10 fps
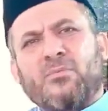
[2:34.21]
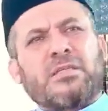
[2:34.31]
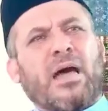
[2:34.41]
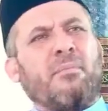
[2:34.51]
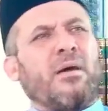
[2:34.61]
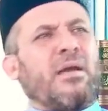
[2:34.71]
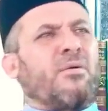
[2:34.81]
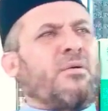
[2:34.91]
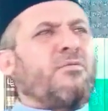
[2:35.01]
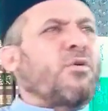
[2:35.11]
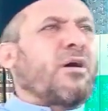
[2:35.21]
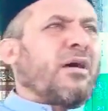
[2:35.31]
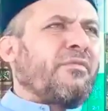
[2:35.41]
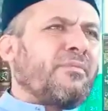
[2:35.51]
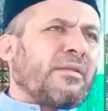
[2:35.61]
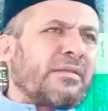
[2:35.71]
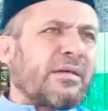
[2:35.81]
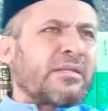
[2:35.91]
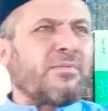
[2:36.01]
المستعملة والفقراء في منطقة